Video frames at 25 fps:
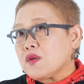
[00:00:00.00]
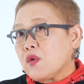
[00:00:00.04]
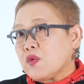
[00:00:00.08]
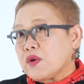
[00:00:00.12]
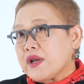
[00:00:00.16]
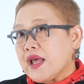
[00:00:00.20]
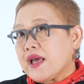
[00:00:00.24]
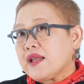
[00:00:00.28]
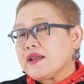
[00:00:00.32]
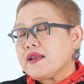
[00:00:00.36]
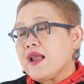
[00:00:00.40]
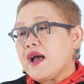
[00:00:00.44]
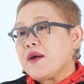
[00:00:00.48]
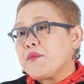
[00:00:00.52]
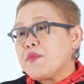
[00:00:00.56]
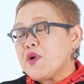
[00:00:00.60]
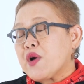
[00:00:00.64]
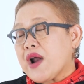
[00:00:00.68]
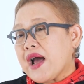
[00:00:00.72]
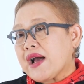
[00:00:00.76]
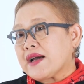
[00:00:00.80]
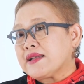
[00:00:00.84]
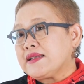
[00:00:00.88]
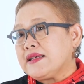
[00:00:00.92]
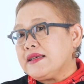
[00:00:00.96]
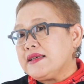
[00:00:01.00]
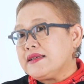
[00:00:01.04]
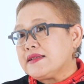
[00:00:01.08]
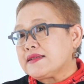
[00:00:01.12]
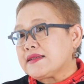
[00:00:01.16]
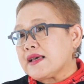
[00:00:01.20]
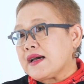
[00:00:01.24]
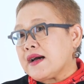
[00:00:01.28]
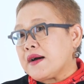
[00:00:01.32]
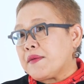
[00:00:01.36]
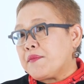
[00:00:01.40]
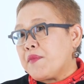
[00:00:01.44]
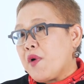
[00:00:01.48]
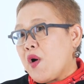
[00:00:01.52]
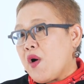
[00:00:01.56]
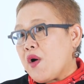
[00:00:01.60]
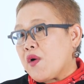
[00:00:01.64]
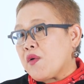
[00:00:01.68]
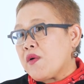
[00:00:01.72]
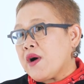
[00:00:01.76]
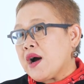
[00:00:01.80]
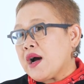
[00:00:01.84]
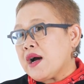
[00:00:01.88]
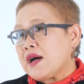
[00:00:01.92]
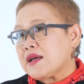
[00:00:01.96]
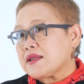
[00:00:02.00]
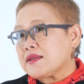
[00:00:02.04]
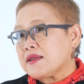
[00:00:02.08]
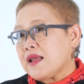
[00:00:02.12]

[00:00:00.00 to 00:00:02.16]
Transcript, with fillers: ตรงนี้นักโบราณคดีจะบอกว่า